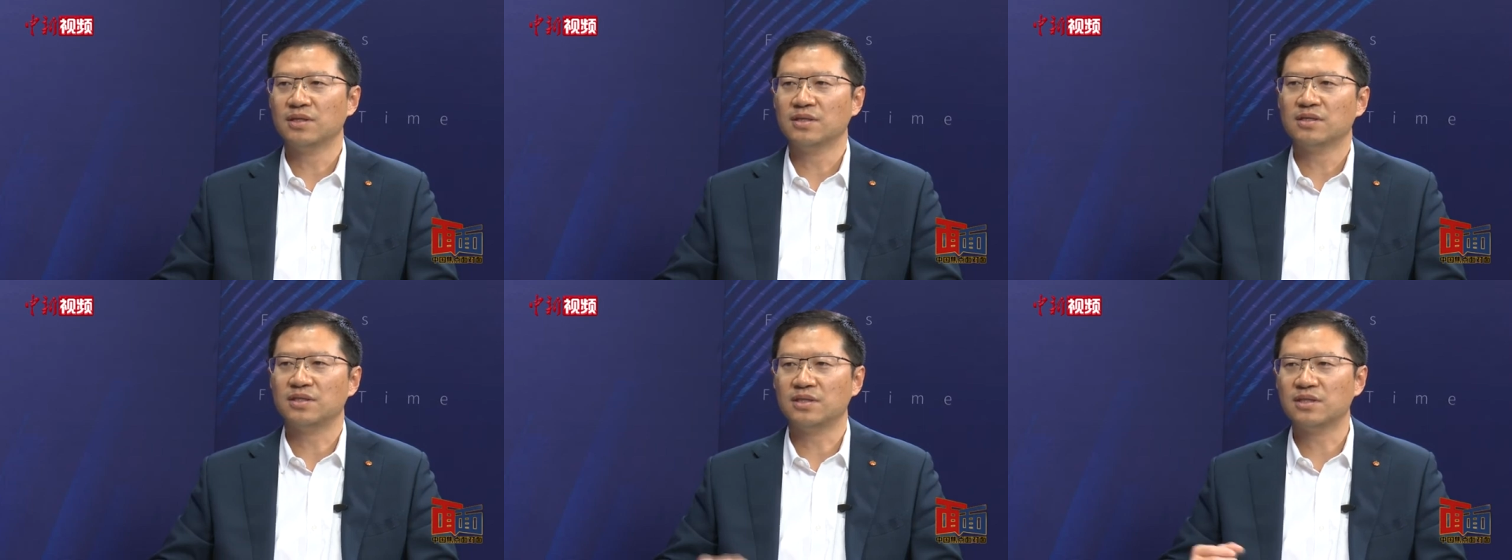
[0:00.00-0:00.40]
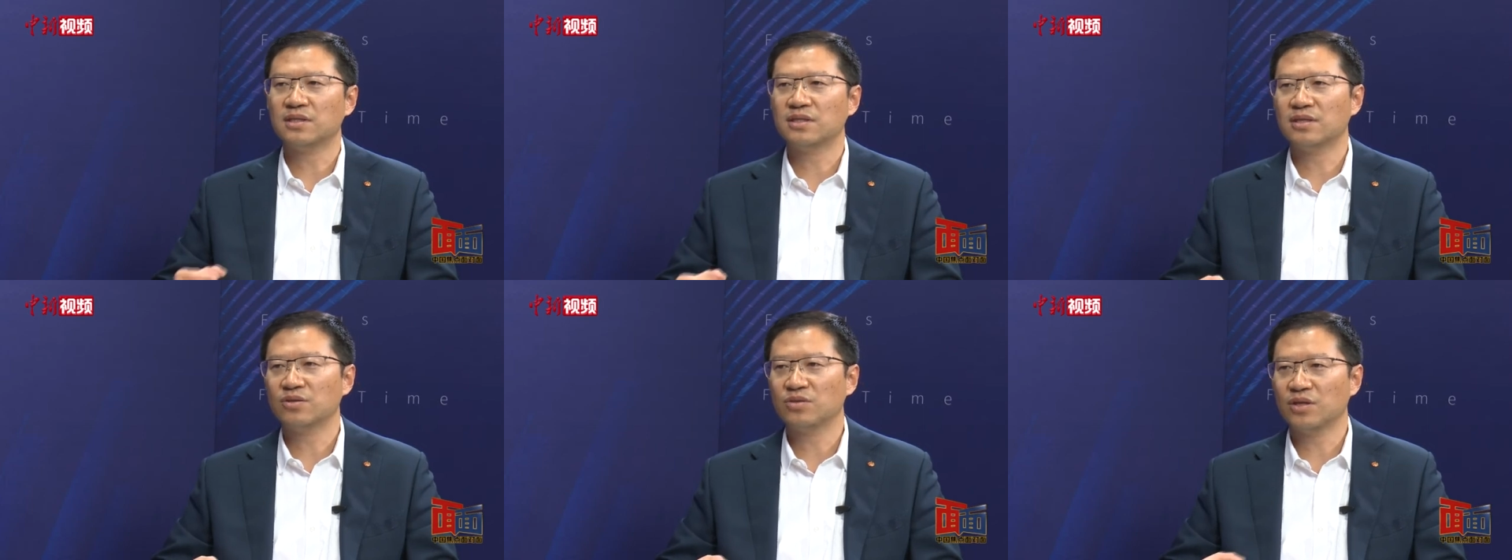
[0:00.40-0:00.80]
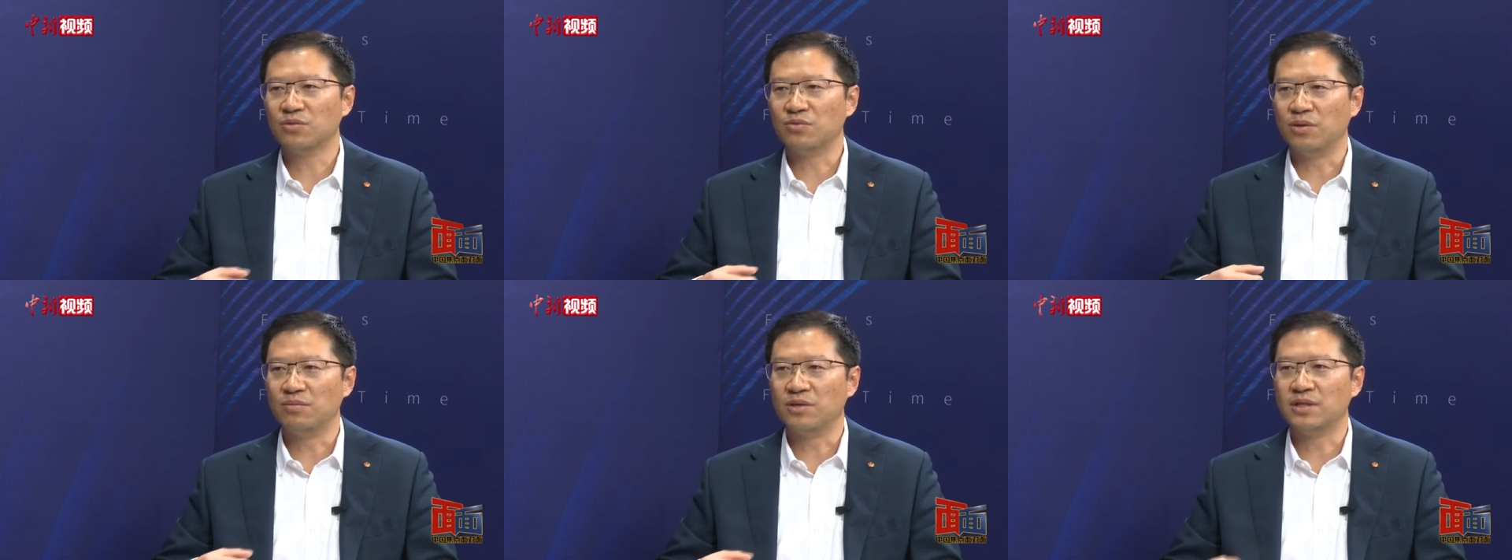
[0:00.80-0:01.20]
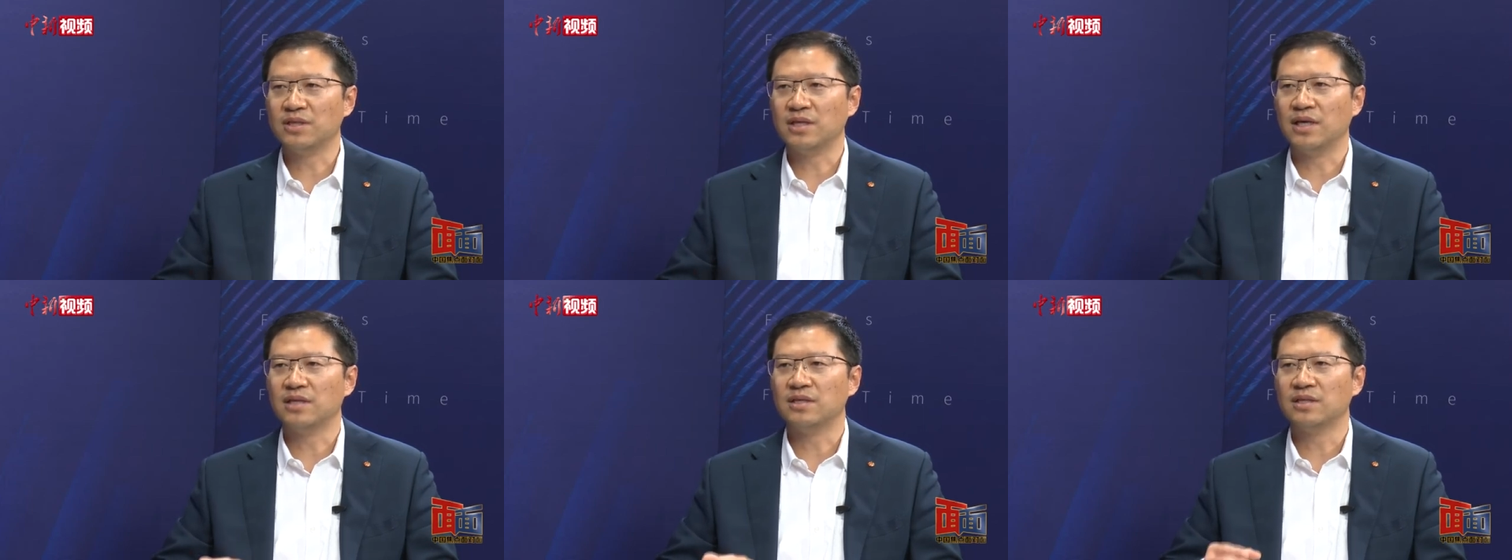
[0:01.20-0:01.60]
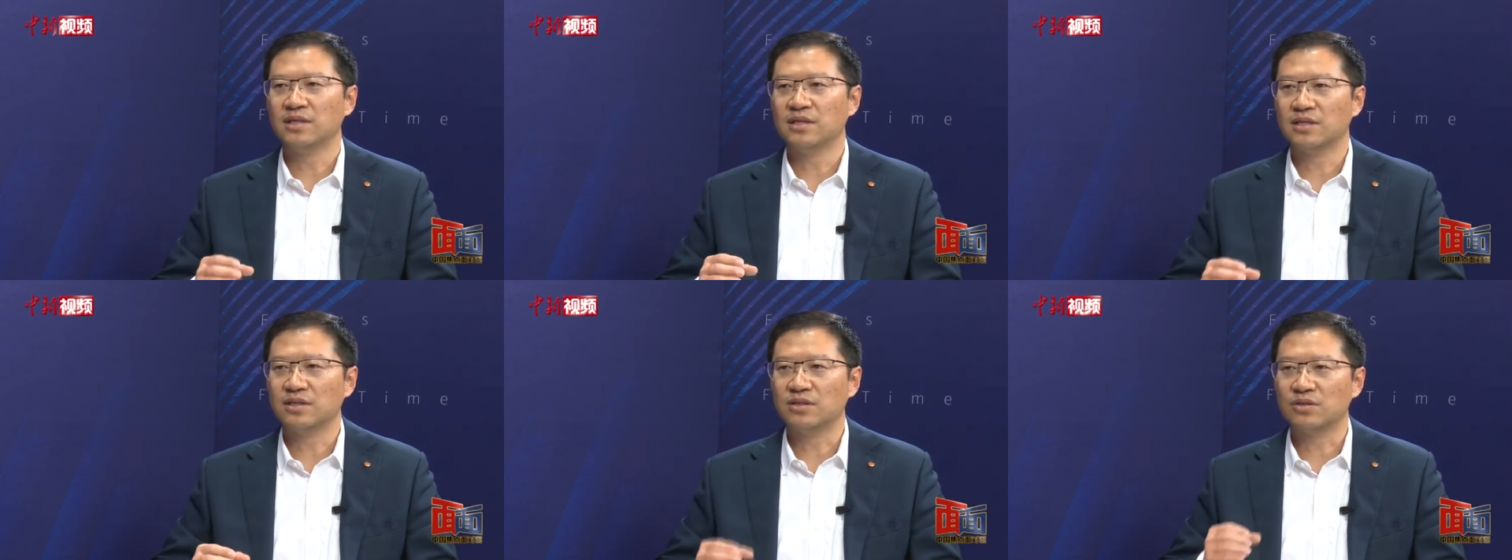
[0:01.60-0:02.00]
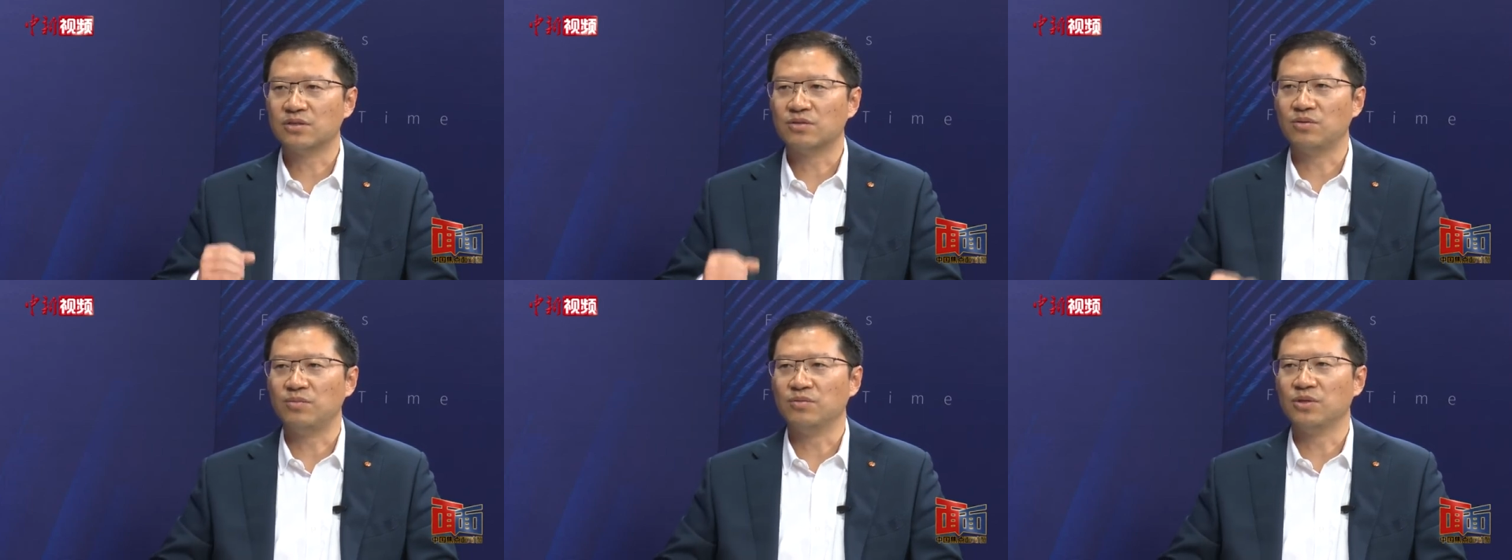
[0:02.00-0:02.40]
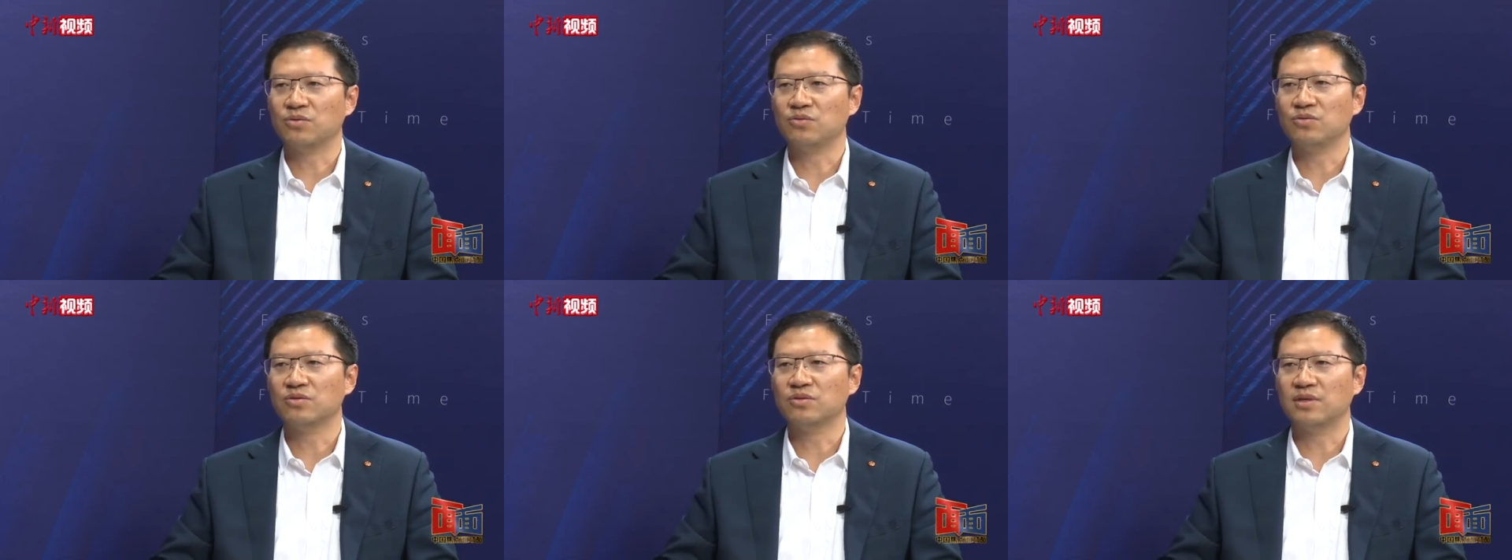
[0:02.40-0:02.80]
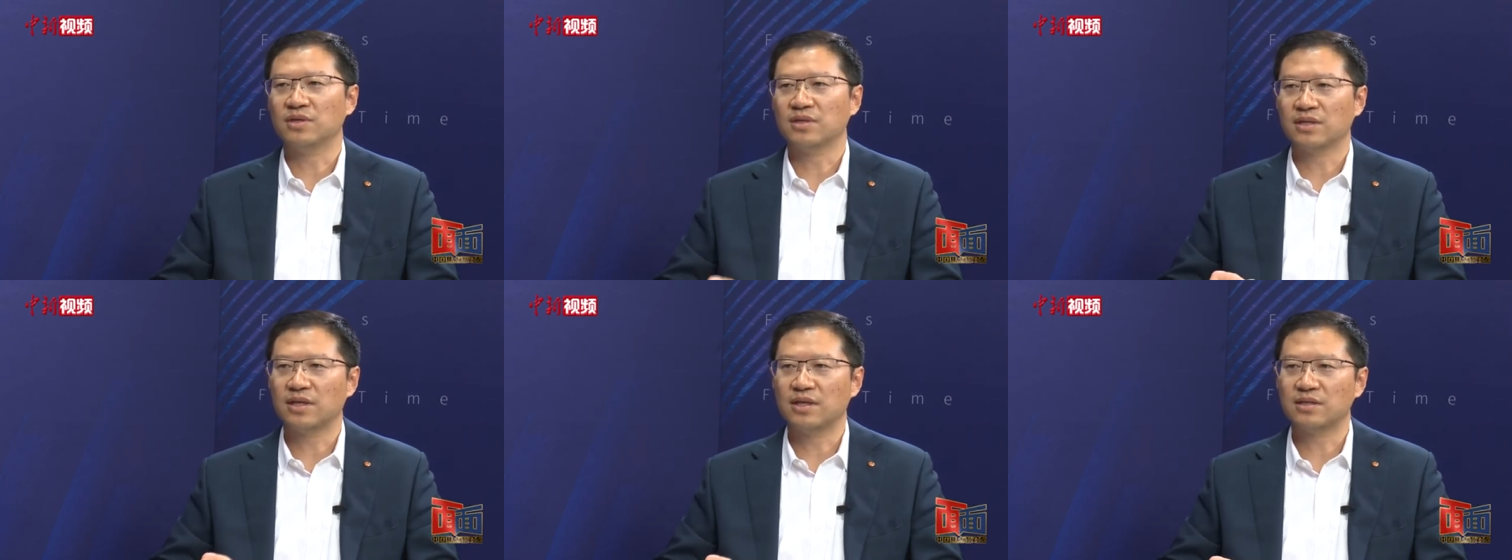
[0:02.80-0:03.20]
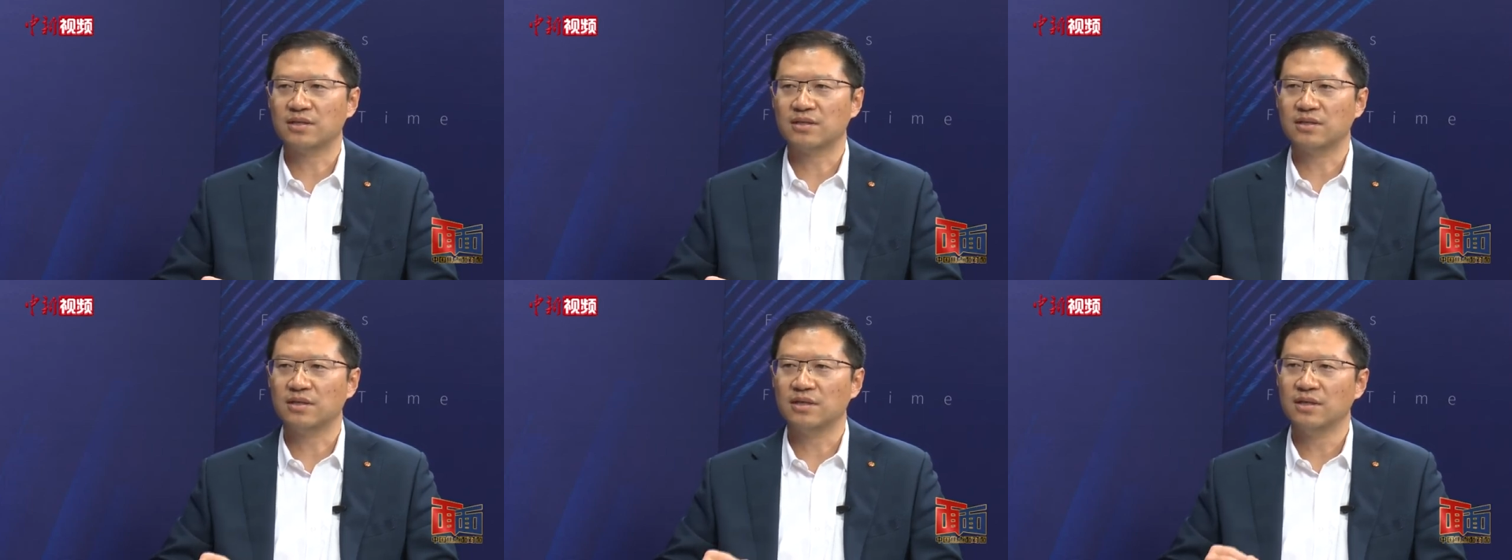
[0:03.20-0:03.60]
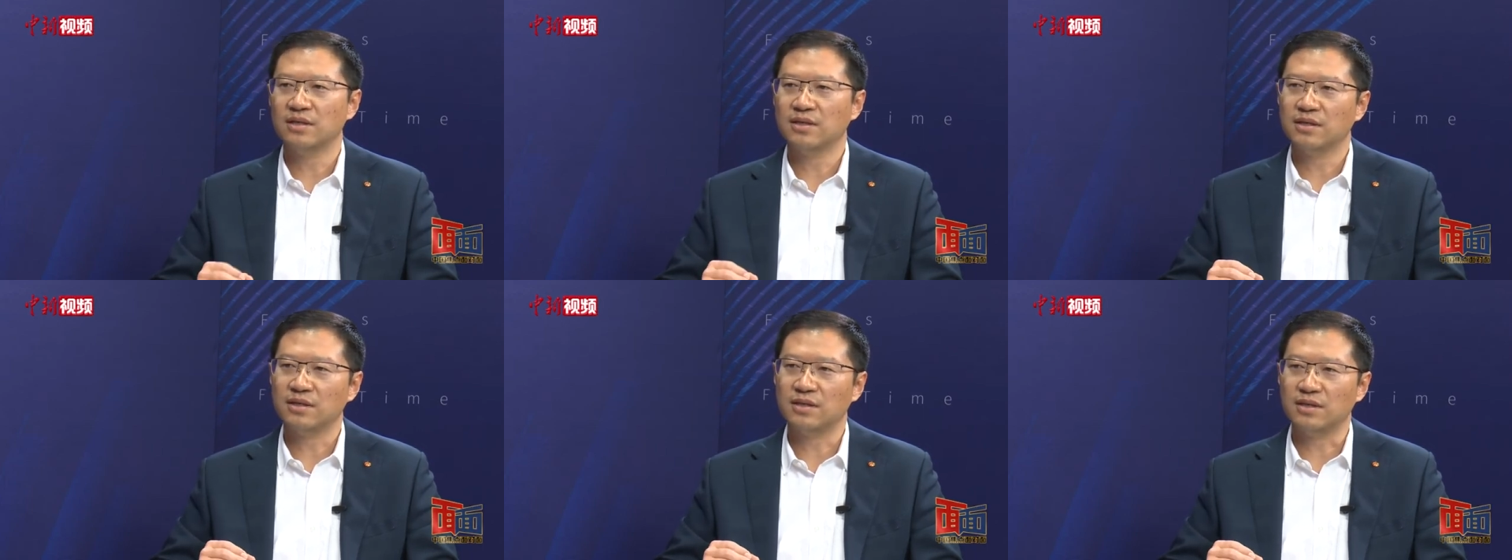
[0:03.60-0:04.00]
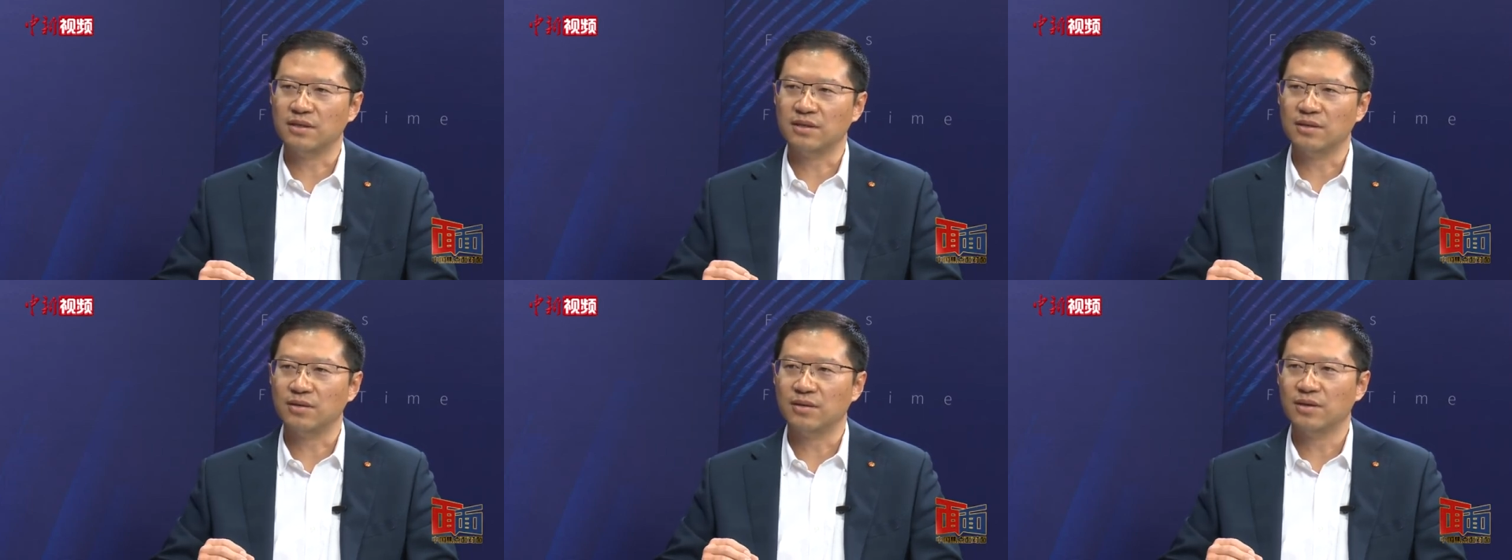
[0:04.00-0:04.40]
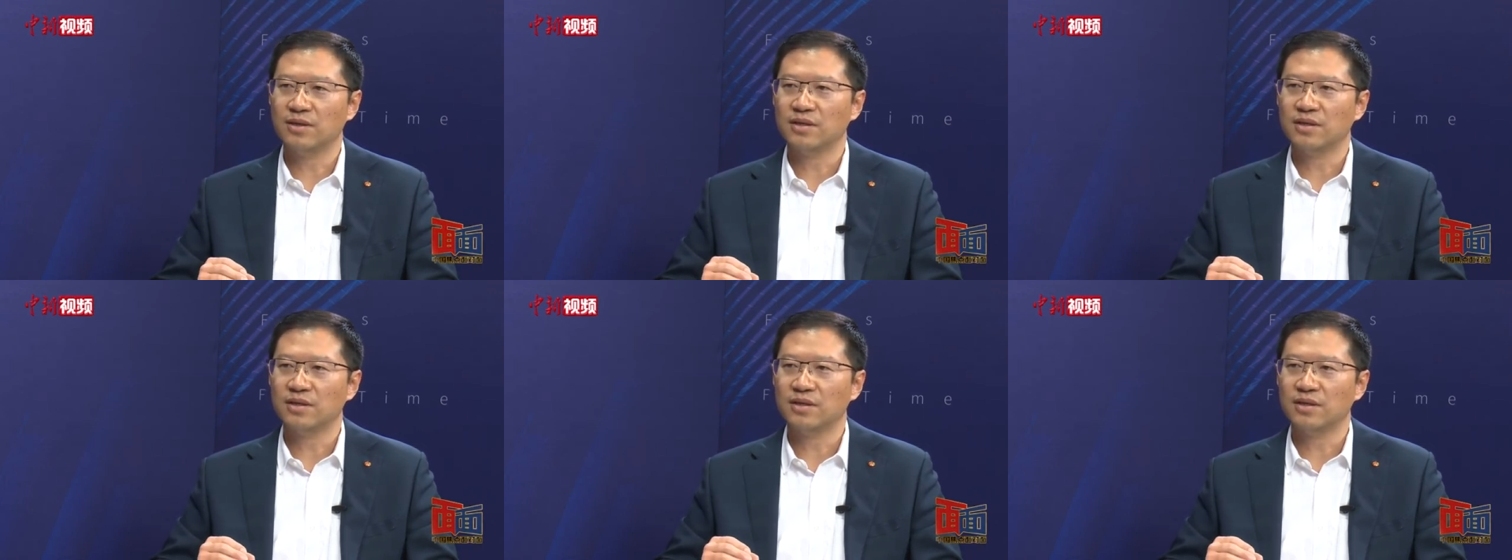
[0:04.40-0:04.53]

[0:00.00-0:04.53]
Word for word: 其实对我们而言，这就是我们的工作，它是，呃，